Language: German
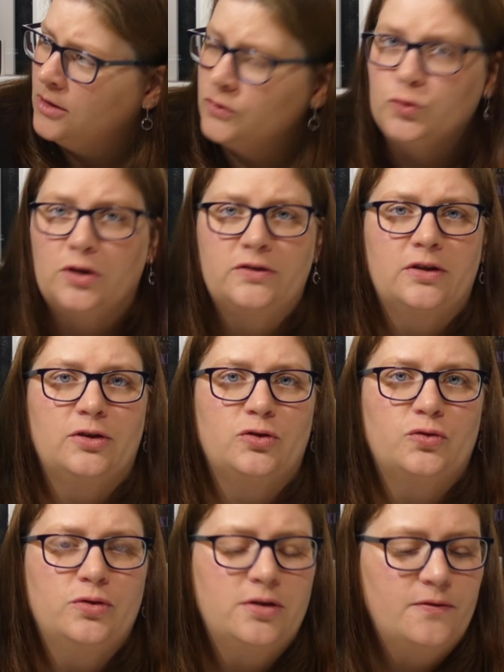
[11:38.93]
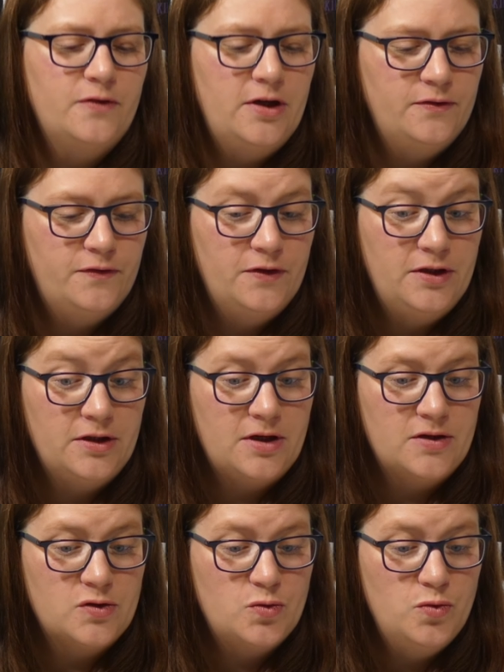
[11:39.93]
so dass da nichts runterfällt, finde ich
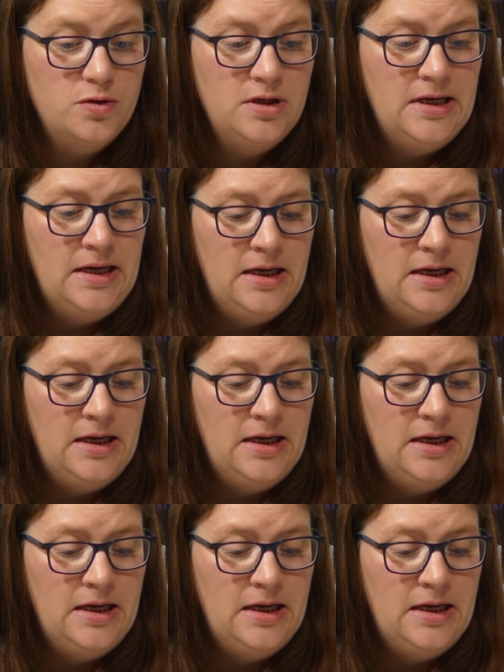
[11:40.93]
ganz gut.